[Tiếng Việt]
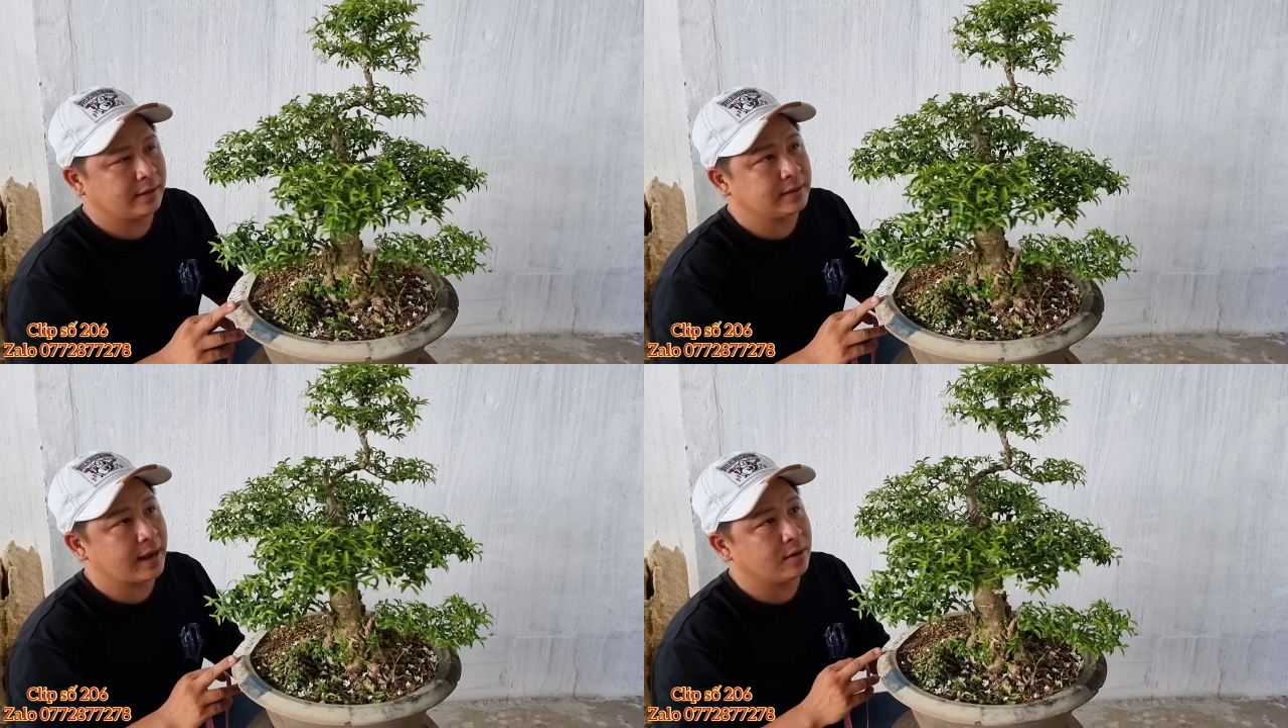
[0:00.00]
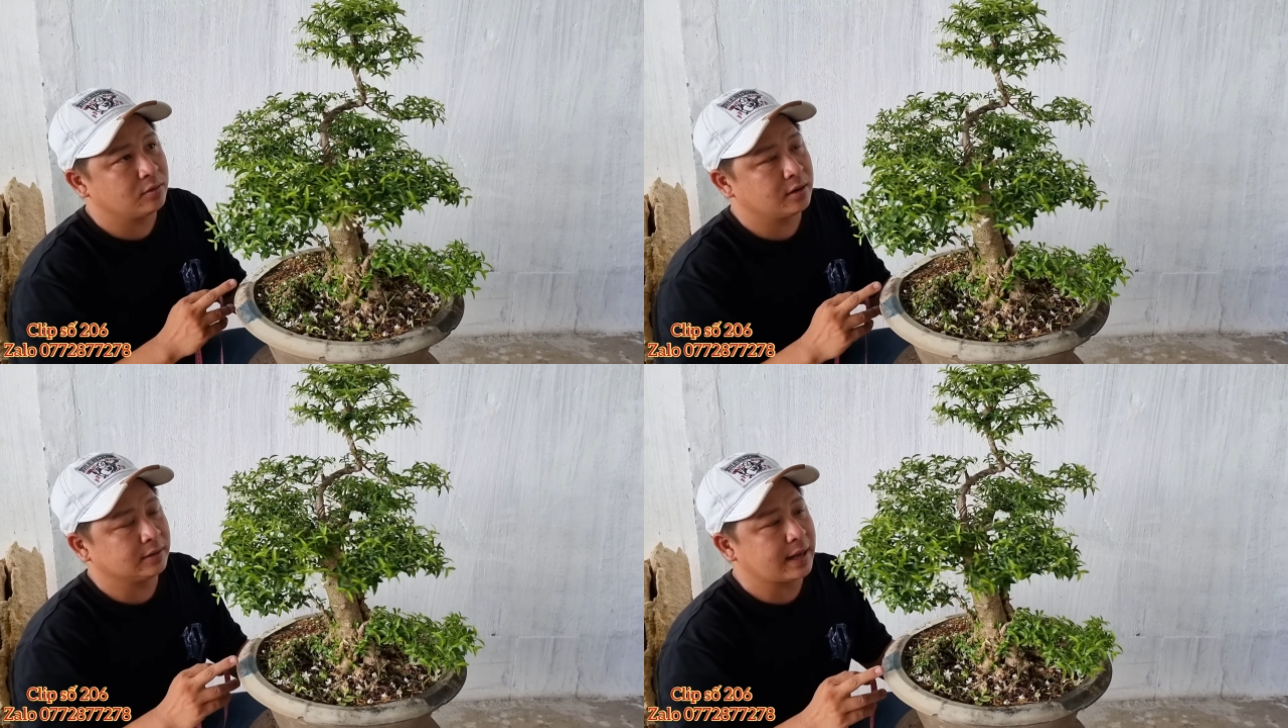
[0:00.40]
giá của
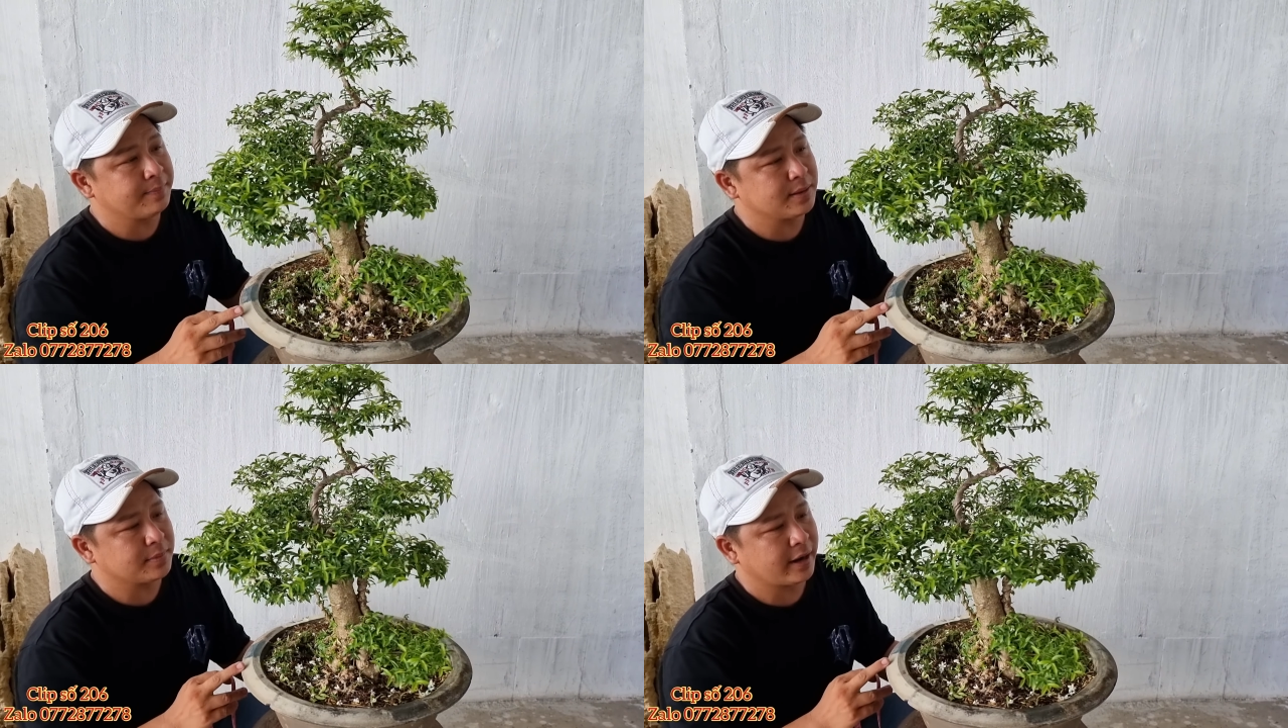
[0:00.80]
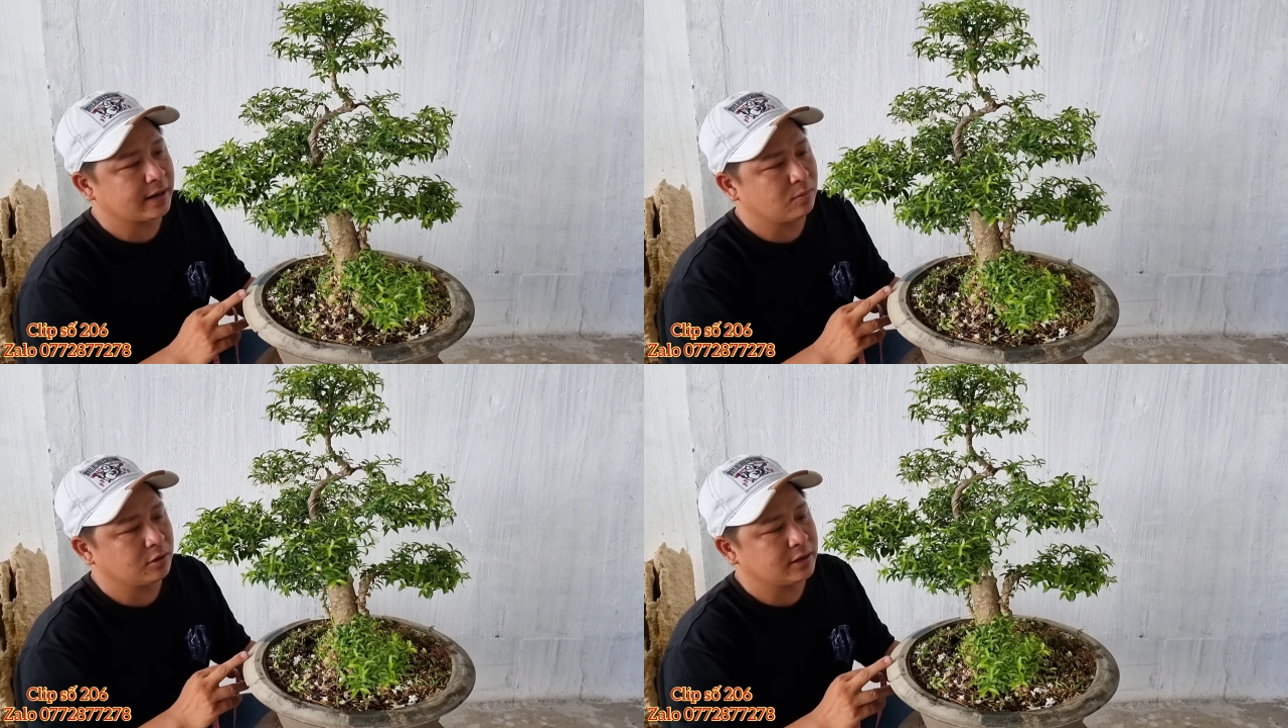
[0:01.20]
nó là tám trăm ngàn
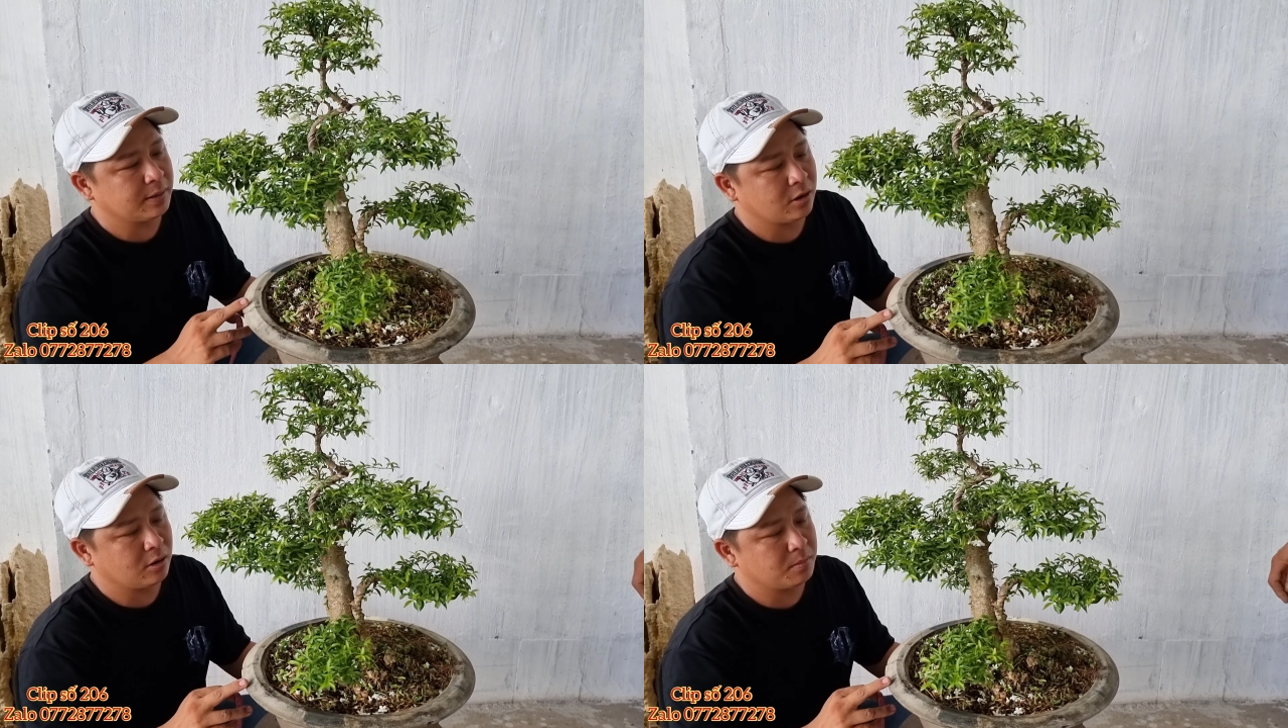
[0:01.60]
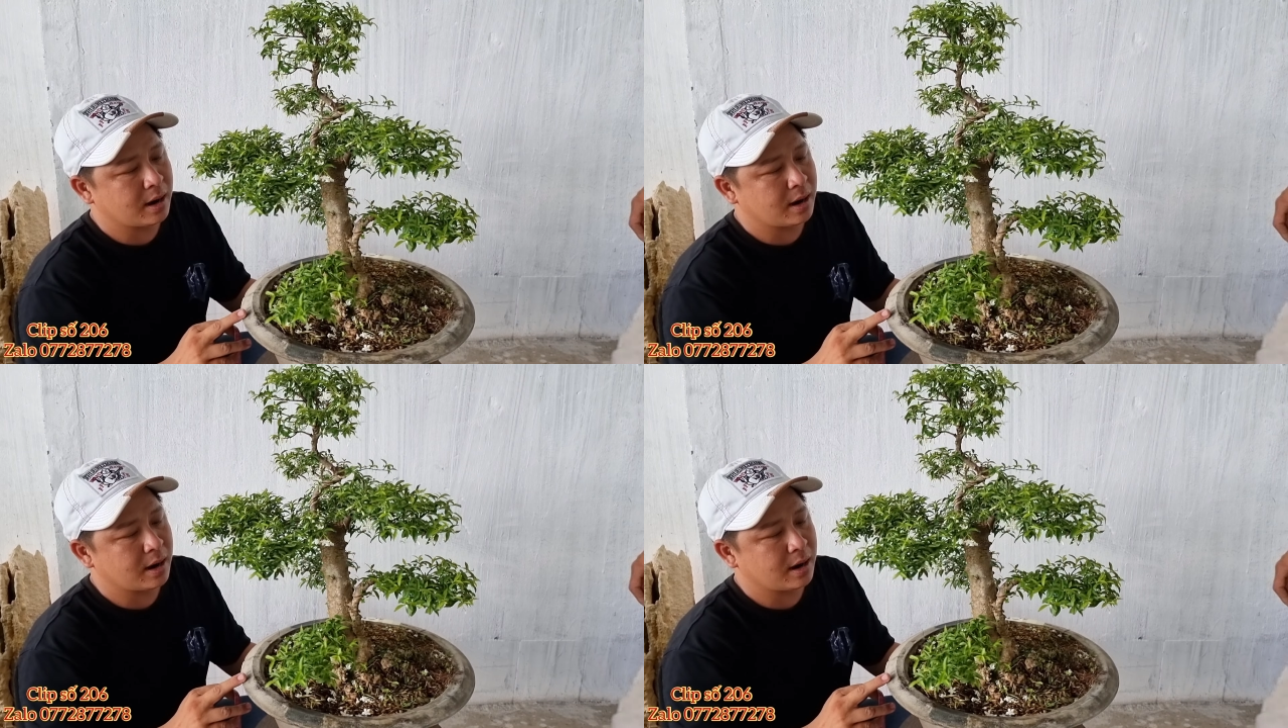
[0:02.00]
đồng thôi nha bà con.